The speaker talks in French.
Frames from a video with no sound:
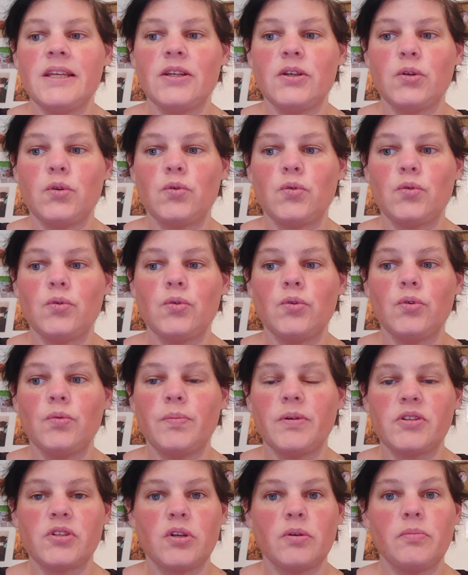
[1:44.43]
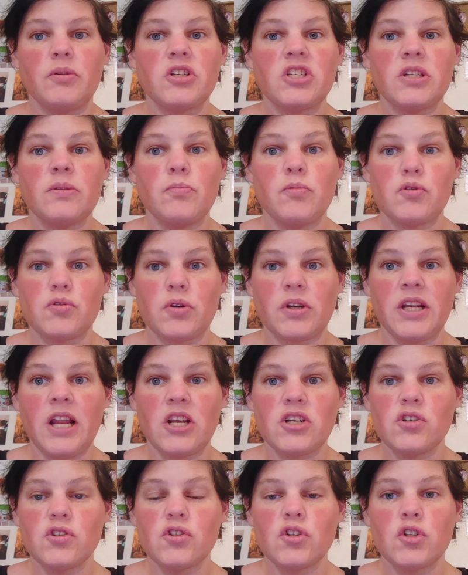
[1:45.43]
et que parce que moi j'ai besoin de
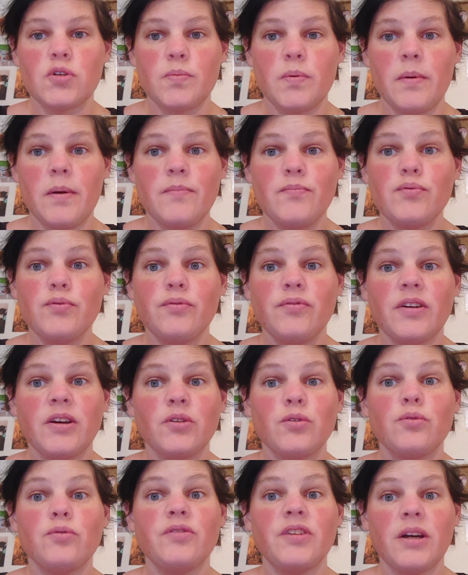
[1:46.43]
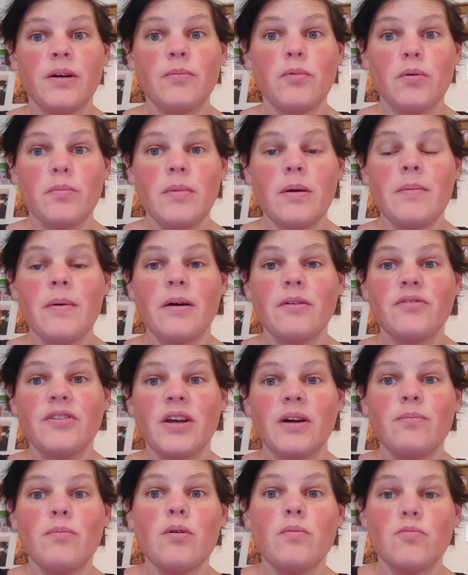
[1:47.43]
l'argent parce que je peux même plus faire de virement même un
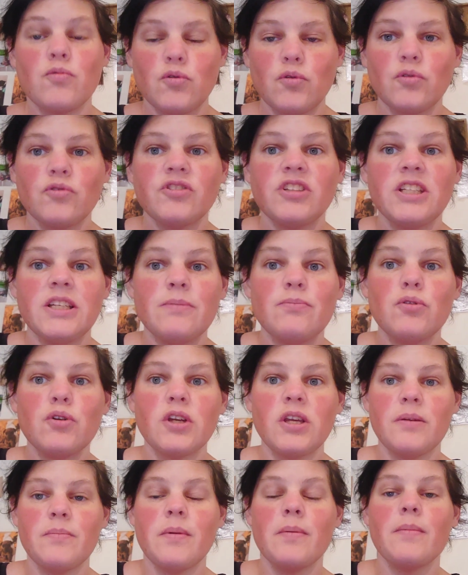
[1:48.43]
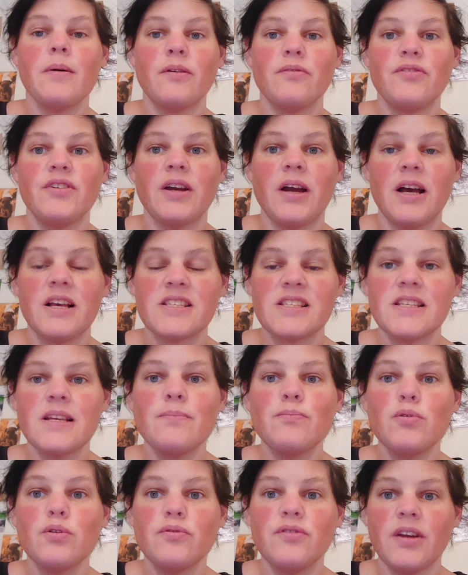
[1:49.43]
virement mon compte il est bloqué même un, un
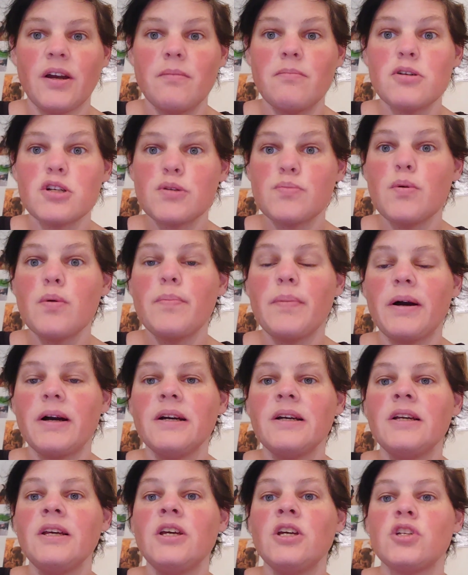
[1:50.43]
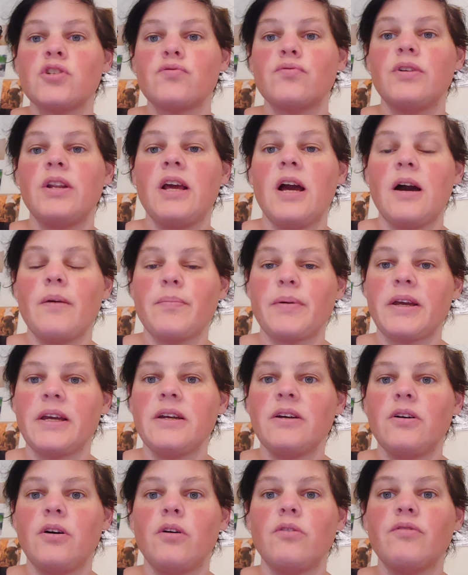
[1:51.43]
simple virement je peux pas je voulais
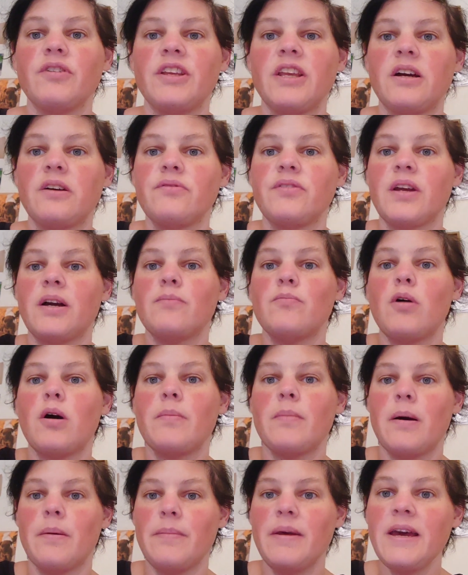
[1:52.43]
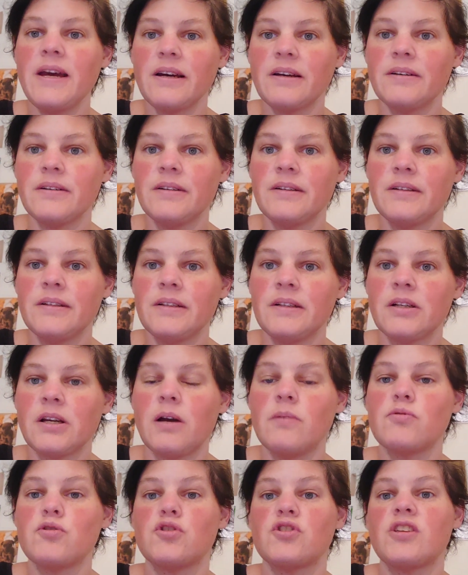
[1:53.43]
après envoyer un virement à ma mère
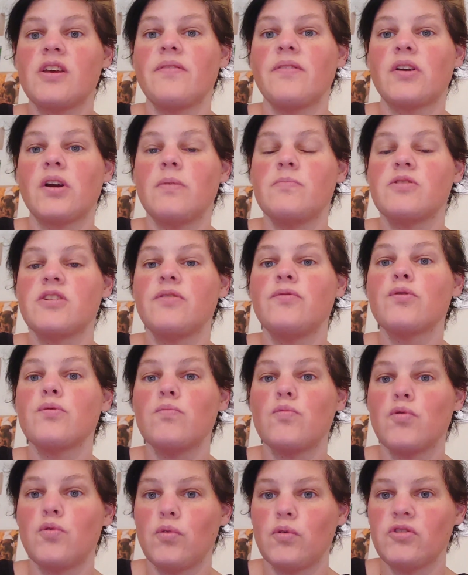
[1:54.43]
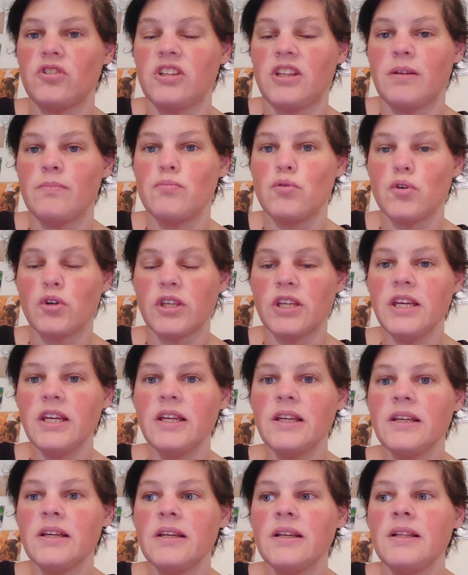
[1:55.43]
comme je savais comme j'ai vu que mon compte était
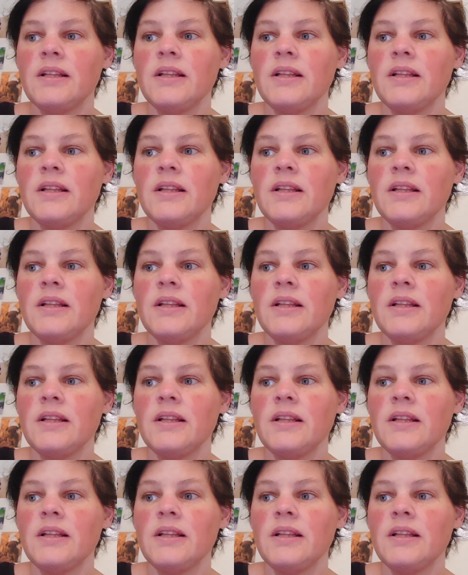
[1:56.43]
bloqué